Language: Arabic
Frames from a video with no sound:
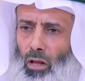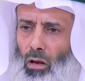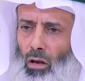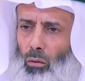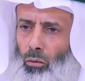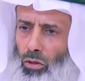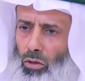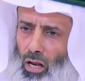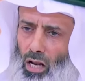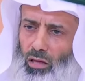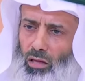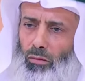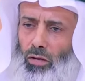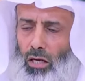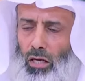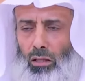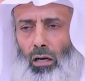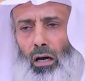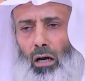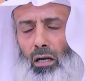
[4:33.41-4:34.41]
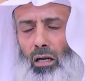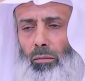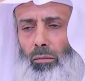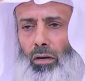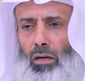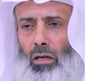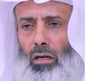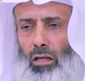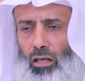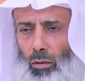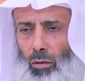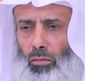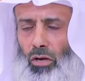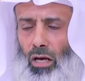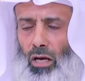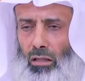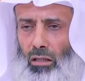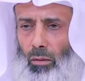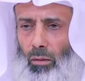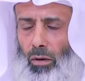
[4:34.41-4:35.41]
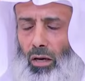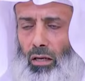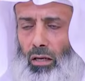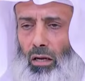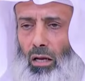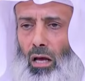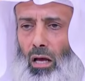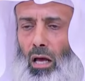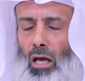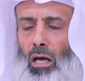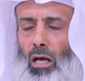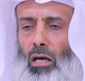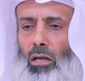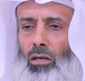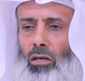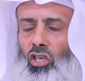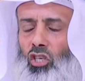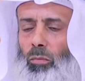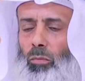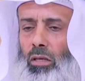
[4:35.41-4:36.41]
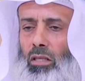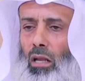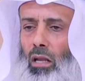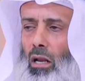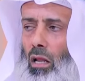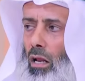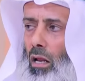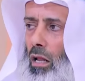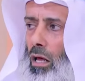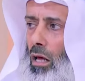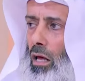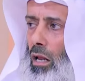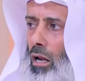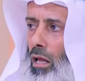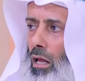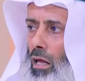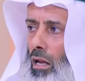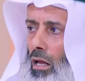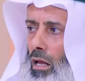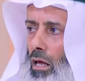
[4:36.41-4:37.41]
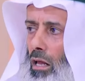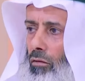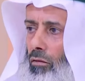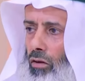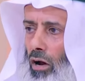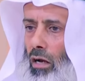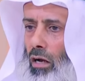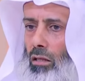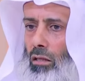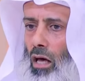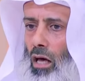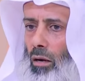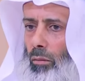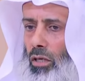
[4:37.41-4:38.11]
و300 تقريبا الكمية طبعا نسبة الفقد